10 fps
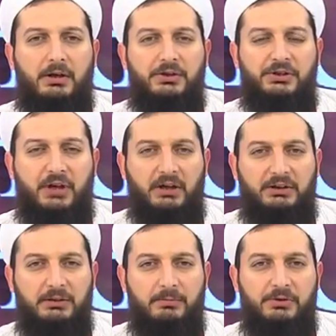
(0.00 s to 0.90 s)

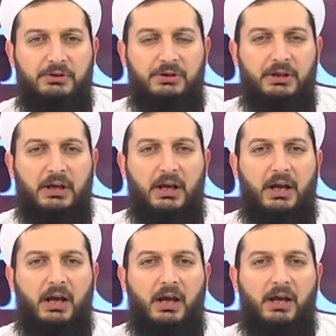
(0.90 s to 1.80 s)
çıkartılmış
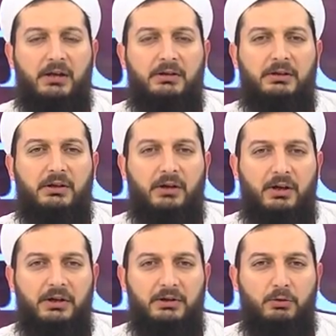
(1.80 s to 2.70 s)
en
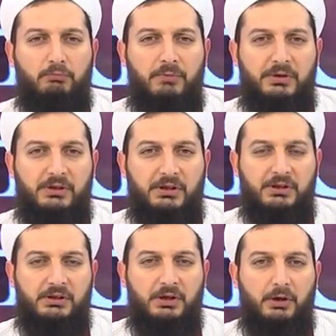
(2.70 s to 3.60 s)
hayırlı ümmetsiniz.